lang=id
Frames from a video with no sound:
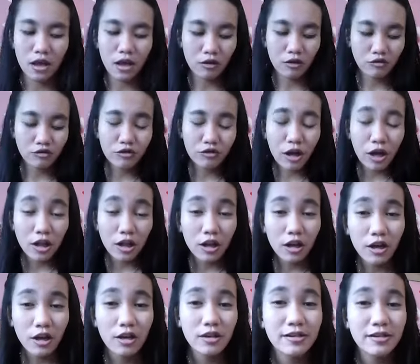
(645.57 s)
aku tuh
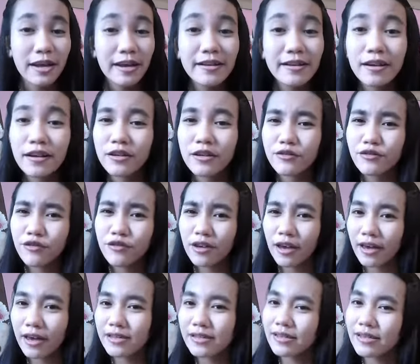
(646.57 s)
kalau dandan itu
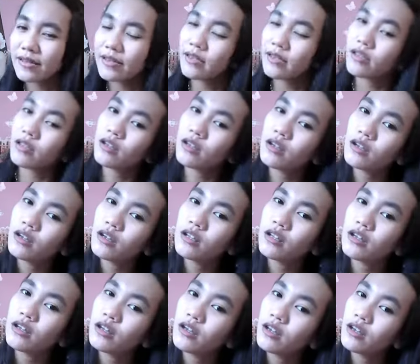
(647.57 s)
guys
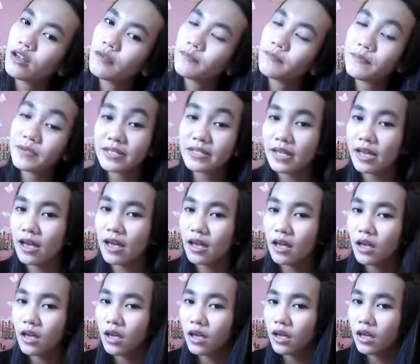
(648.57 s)
uh, bisa
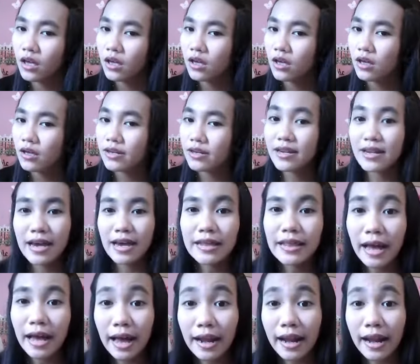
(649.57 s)

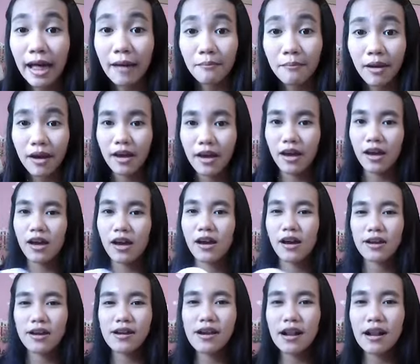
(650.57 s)
dikatakan lama ya
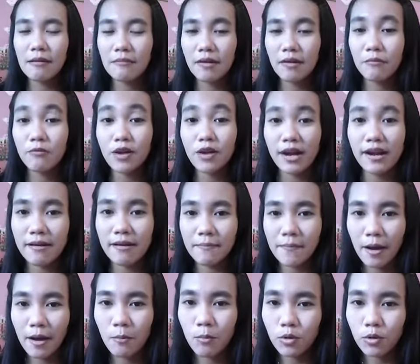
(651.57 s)
karena lama bukan
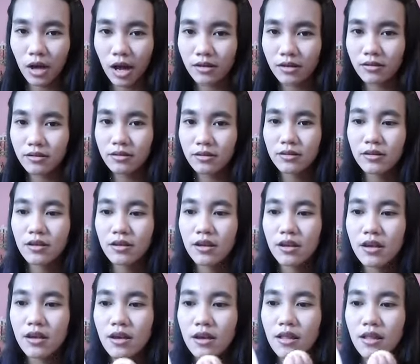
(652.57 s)
apa bukan
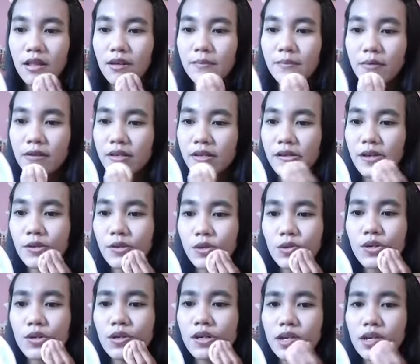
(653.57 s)
lamanya
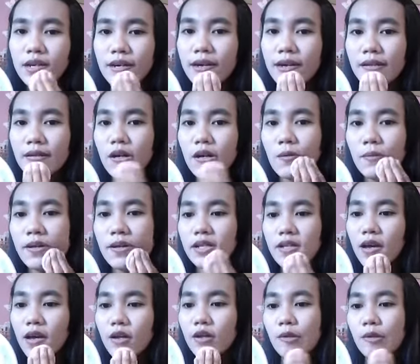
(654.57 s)
itu karena aku
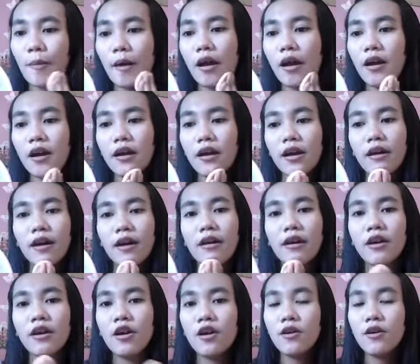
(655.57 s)
masih harus pakai
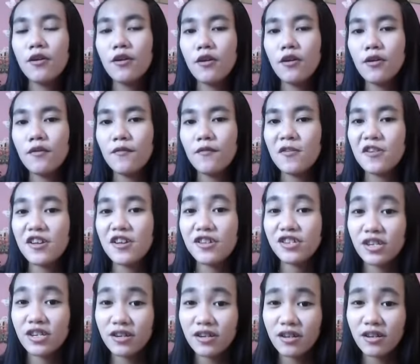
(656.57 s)

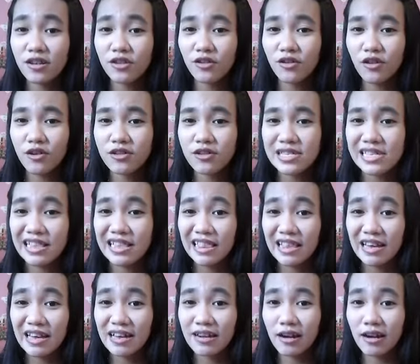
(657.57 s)
foundation atau
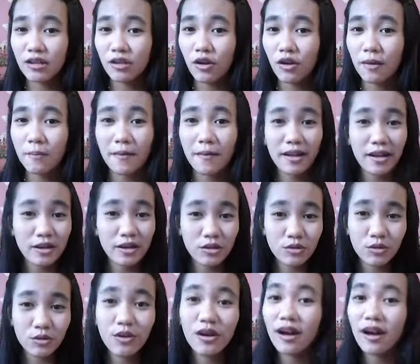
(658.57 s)
concealer atau apa
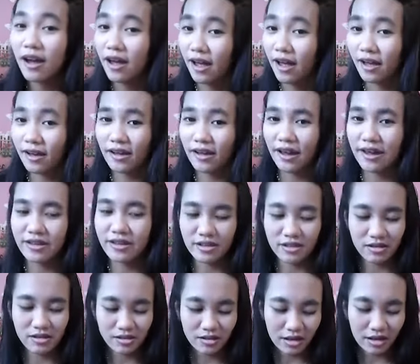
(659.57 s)
itu enggak
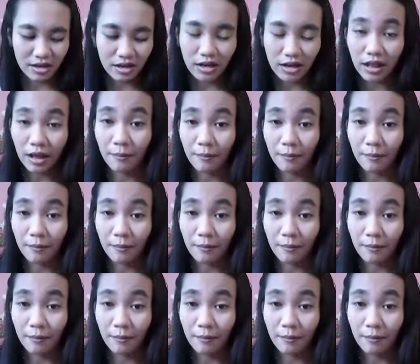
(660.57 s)
guys jadi